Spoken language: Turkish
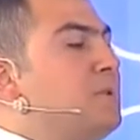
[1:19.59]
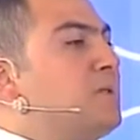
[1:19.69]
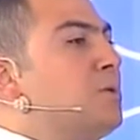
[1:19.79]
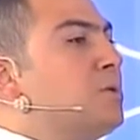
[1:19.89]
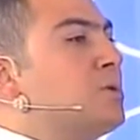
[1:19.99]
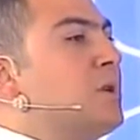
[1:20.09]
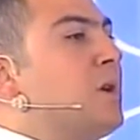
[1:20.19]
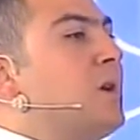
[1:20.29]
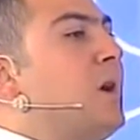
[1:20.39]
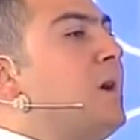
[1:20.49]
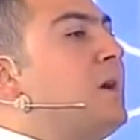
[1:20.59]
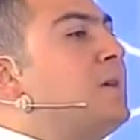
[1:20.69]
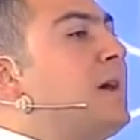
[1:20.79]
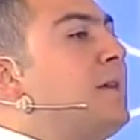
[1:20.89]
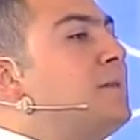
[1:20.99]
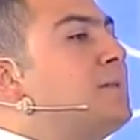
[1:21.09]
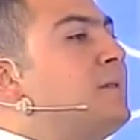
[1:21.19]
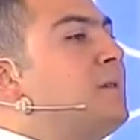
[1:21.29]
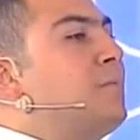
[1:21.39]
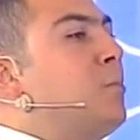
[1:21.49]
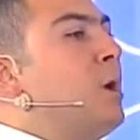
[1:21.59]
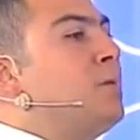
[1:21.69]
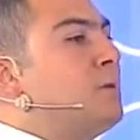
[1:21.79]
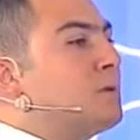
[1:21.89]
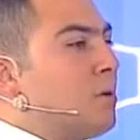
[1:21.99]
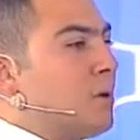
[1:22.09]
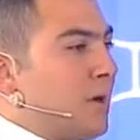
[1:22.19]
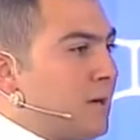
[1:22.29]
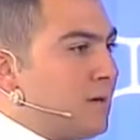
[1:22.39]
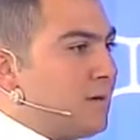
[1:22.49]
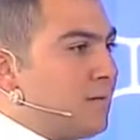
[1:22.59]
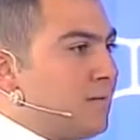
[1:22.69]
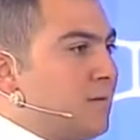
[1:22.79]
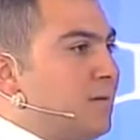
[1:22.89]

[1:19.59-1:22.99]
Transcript: Biz diyoruz ki kendisini mühendis olarak